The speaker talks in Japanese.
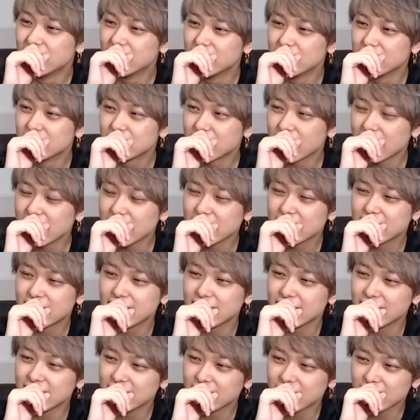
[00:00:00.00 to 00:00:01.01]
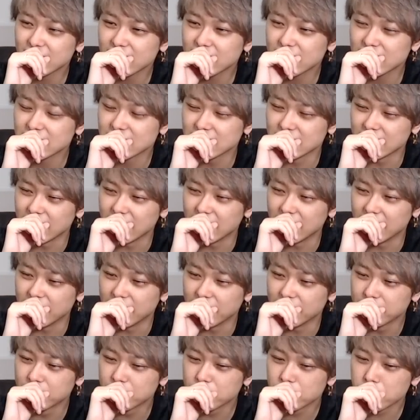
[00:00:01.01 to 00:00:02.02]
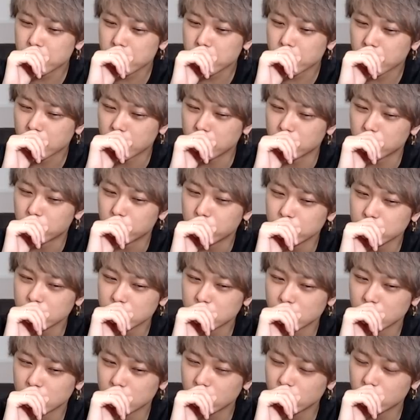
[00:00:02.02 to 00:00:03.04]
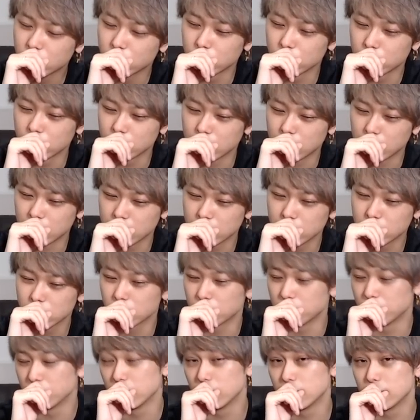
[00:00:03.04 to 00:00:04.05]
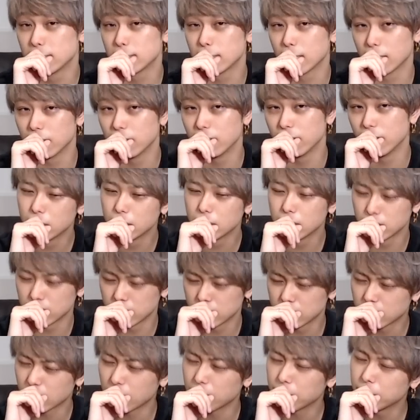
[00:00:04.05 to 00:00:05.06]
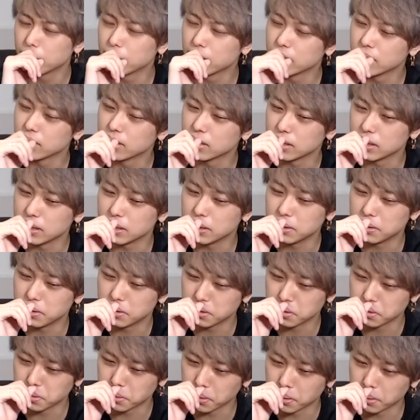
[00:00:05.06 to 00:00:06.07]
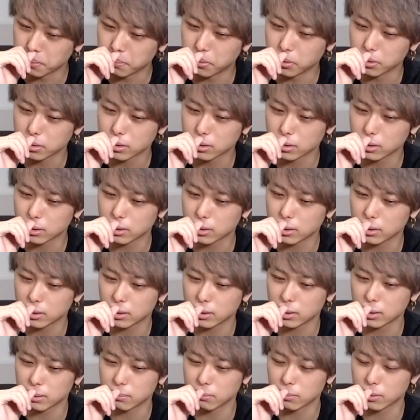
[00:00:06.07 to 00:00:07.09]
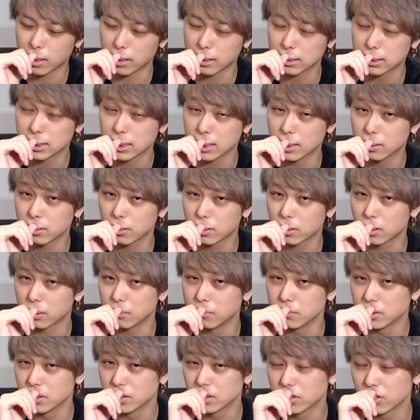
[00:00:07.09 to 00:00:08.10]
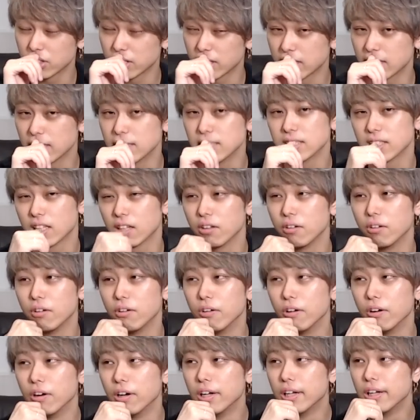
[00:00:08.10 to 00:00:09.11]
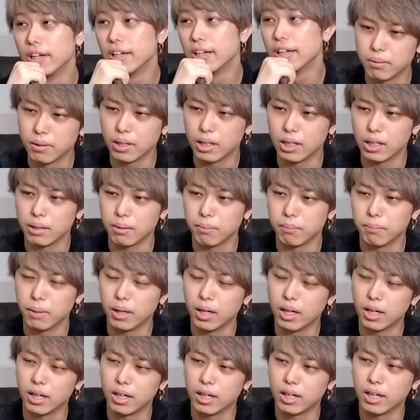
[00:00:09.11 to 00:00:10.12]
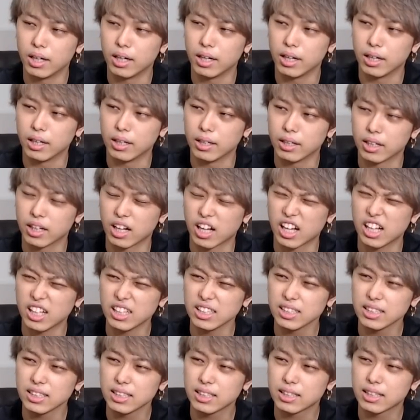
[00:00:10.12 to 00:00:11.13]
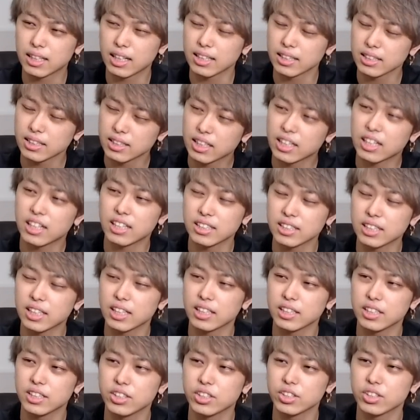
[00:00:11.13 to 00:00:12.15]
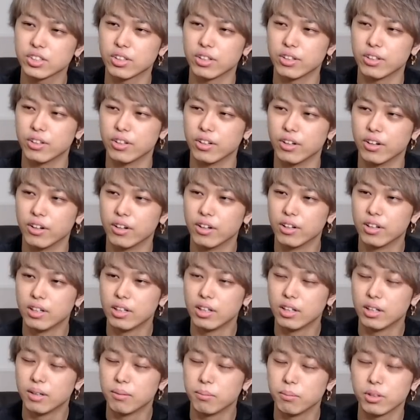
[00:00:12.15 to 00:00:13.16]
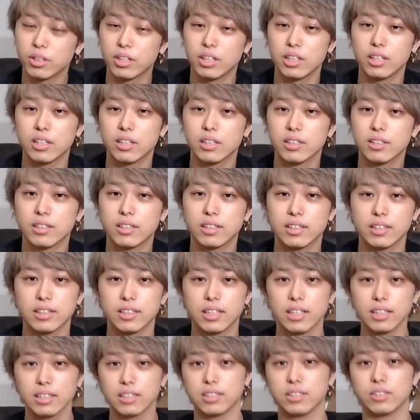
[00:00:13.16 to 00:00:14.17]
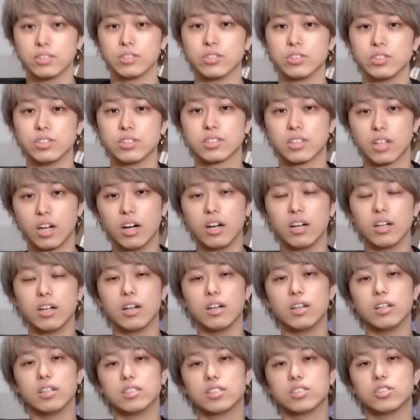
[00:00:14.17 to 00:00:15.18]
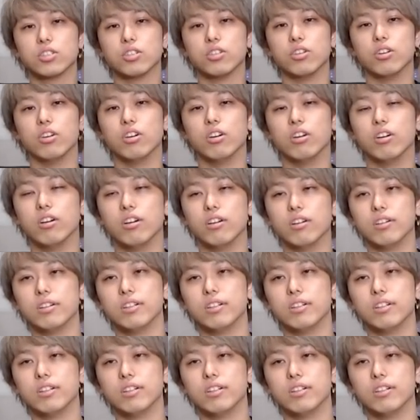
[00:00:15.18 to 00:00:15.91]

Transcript: 最近ですね、多分こういう人よくいると思うんですけど、多分いるというか、僕も学生の時とかもずっとそうだったんですけど、まあなんか簡単簡単に言うと、もうなんて言うんですか、その